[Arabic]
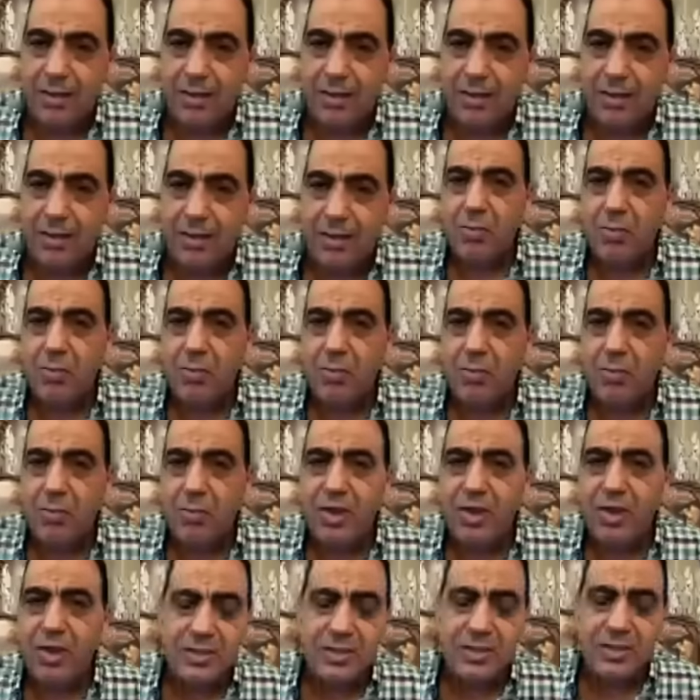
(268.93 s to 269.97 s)
في جنوب
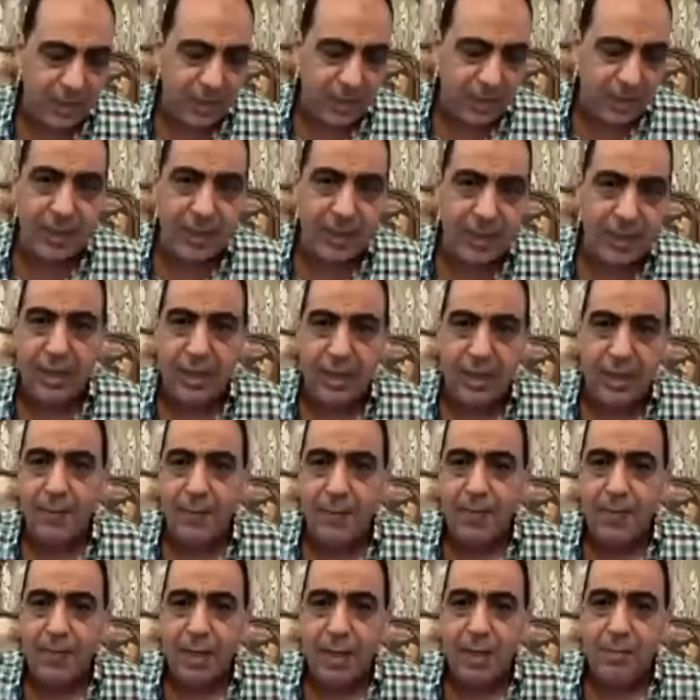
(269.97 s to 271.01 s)
افريقيا لسه نازل
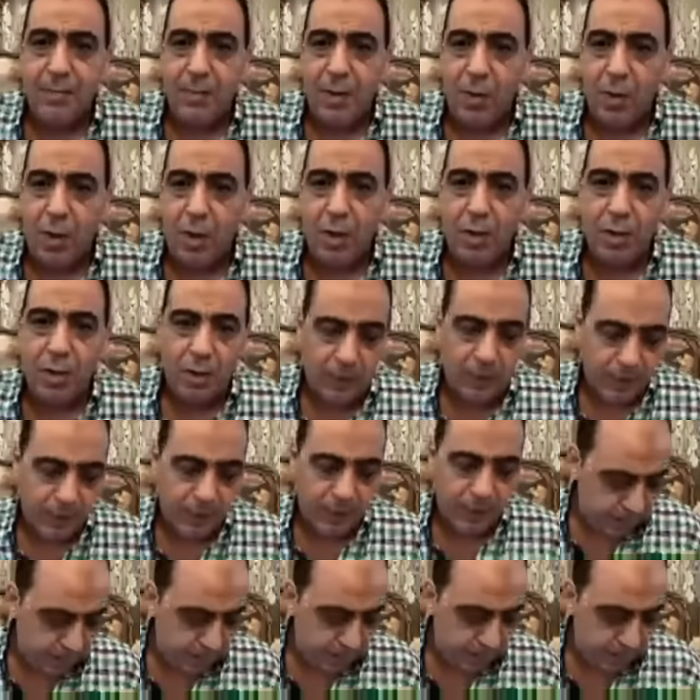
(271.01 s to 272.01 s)
على المواقع